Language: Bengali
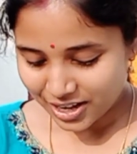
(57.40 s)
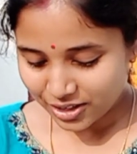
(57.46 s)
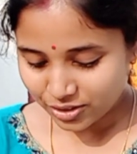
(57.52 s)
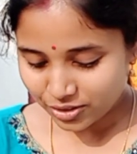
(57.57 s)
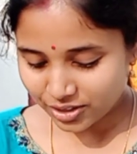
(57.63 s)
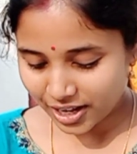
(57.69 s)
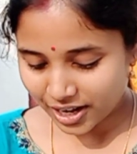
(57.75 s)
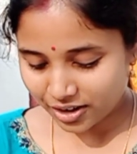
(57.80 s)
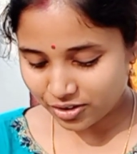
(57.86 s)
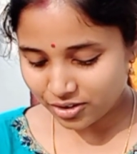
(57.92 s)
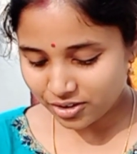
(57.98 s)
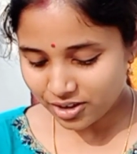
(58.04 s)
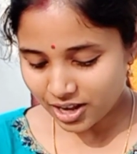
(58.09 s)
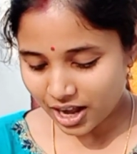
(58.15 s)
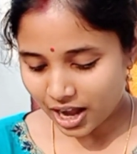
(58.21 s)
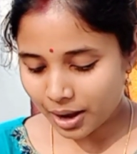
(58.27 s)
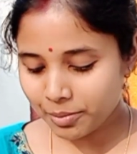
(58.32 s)
তো দেখো
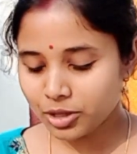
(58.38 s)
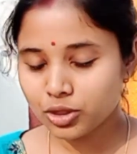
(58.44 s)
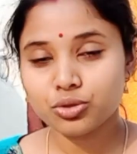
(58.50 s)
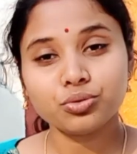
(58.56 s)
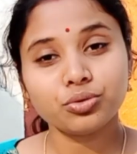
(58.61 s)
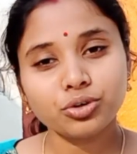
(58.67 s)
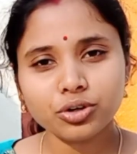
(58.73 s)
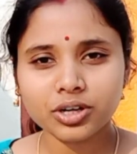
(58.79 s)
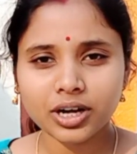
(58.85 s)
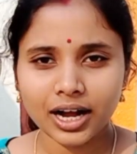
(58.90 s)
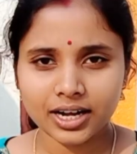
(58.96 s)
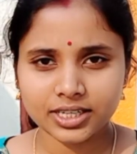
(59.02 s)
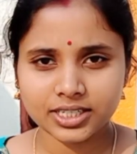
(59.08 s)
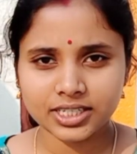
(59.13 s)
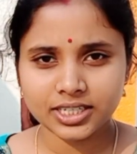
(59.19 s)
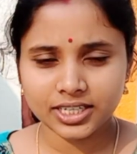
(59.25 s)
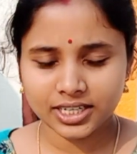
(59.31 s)
আমি দুটো
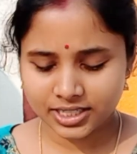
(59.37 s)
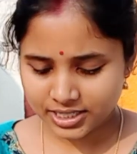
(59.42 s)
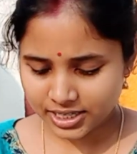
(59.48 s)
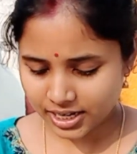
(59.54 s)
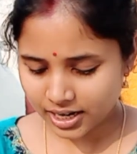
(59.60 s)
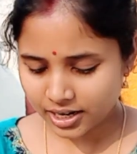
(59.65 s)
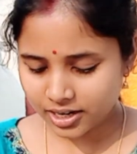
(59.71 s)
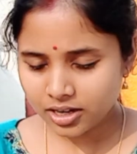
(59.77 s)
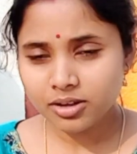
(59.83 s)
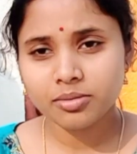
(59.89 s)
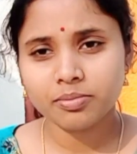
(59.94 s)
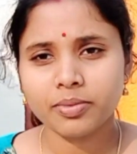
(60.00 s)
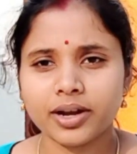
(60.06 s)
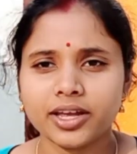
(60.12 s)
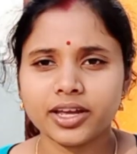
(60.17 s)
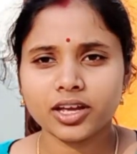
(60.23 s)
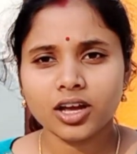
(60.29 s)
কাগজি নিয়েছি এখানে
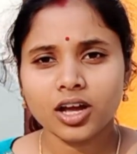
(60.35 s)
মানে